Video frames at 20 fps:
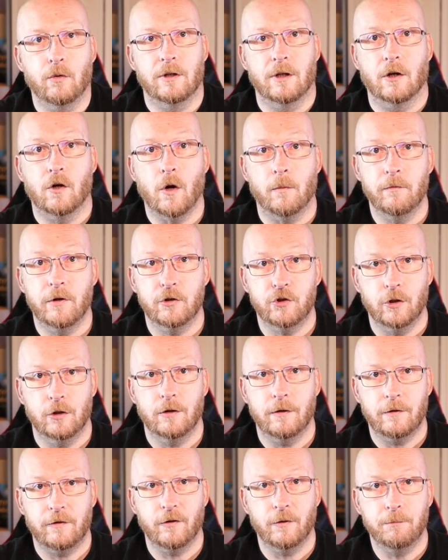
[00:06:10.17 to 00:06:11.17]
und dann kommen wir
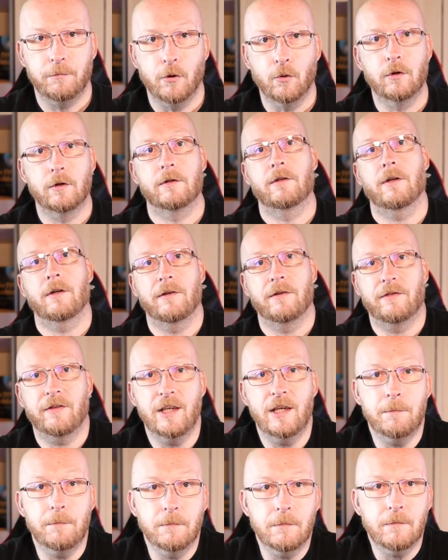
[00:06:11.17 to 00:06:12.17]
schon zu Punkt
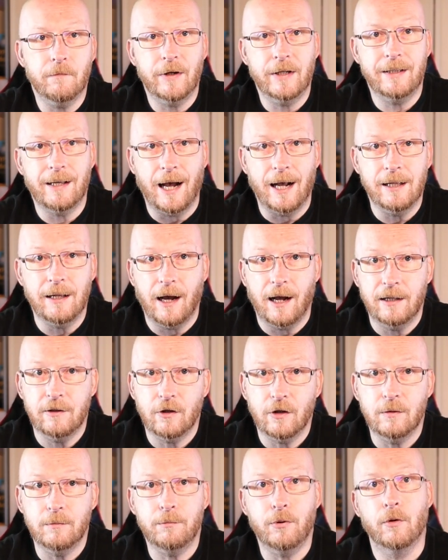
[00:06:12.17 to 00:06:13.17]
7. Wenn alle
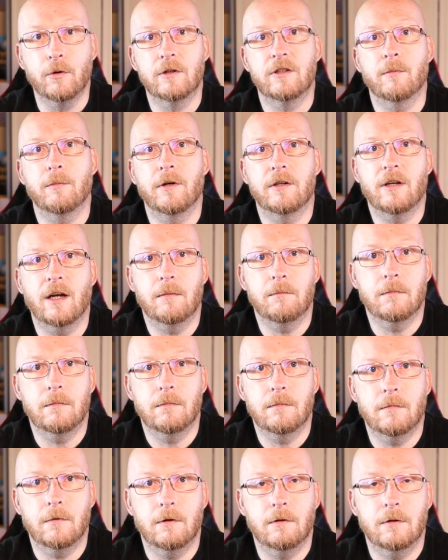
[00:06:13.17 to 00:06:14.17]
anderen Punkte bei
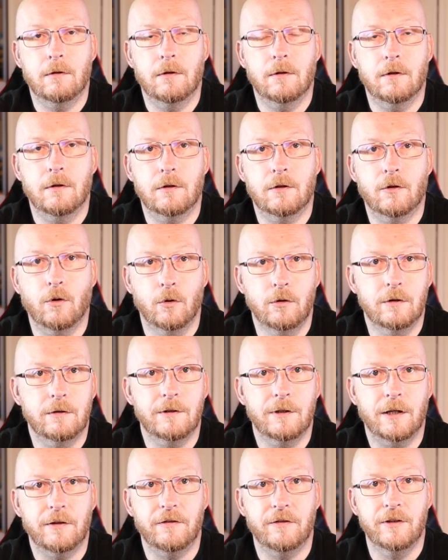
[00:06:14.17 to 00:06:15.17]
deinem äh, Kunden
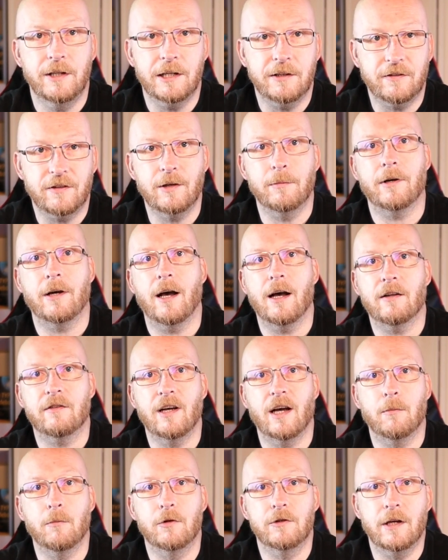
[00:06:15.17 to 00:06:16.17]
jetzt nichts gebracht
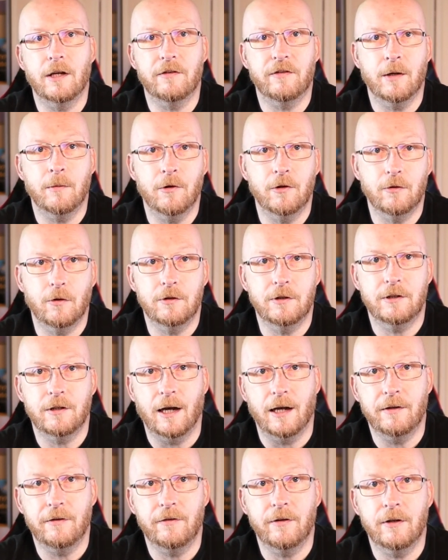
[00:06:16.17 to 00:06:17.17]
haben und der es immer noch nicht
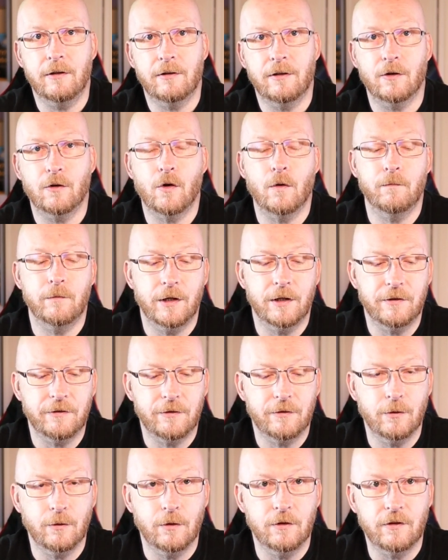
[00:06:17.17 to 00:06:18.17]
einsieht, dann kommen wir
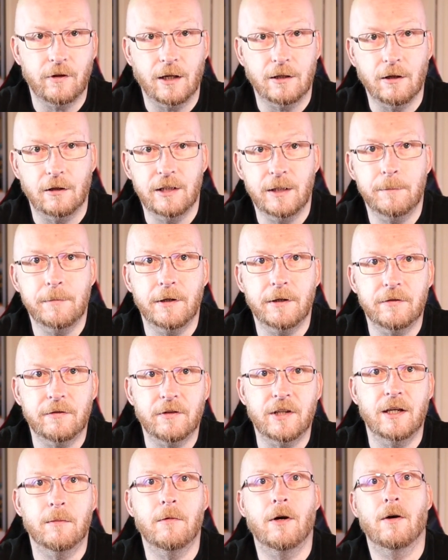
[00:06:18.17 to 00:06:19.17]
jetzt zu unser aller
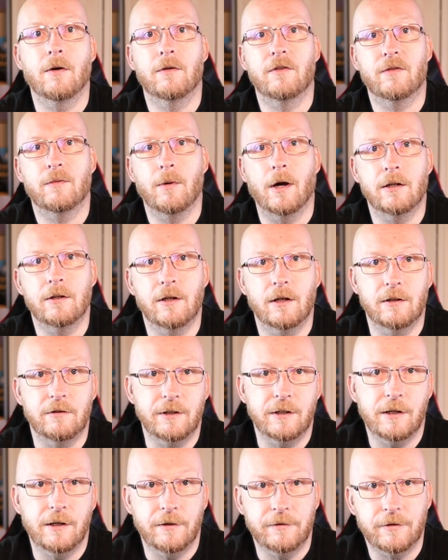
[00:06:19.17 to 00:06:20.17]
Lieblingsthema und zwar der
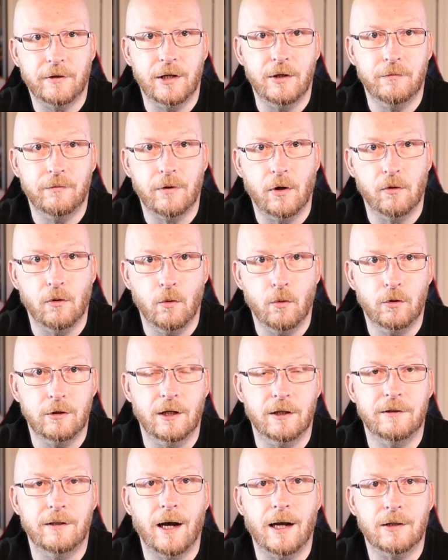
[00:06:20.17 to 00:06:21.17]
DSGVO,
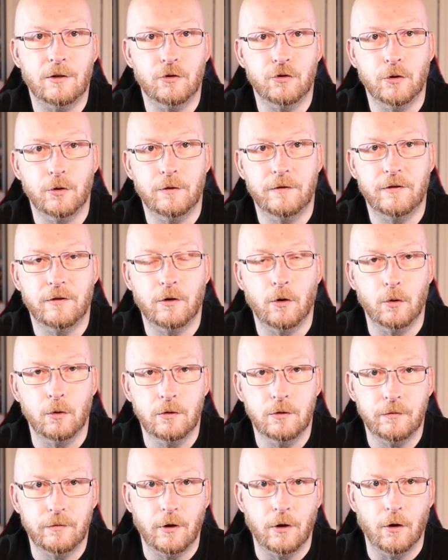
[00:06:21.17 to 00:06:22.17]
der
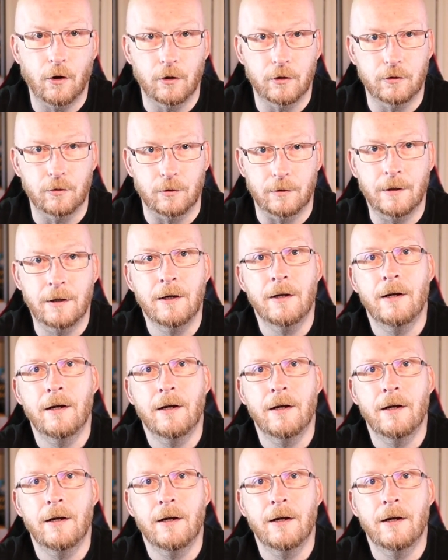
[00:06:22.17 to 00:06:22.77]
Datenschutzgrundverordnung.